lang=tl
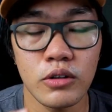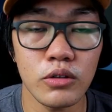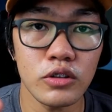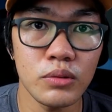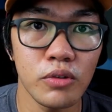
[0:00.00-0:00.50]
So
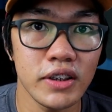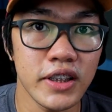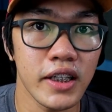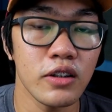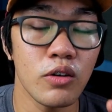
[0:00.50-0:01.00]
kung gusto mong
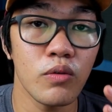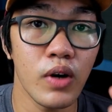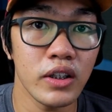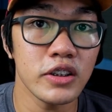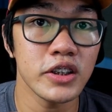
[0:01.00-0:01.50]
i-check itong
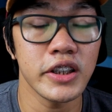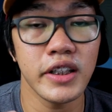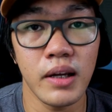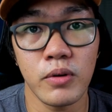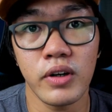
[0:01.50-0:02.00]

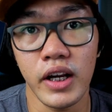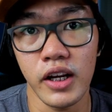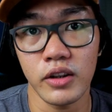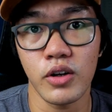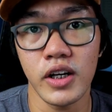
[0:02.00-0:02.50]
Wondershare Demo
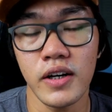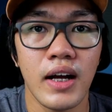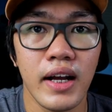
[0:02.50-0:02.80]
Creator,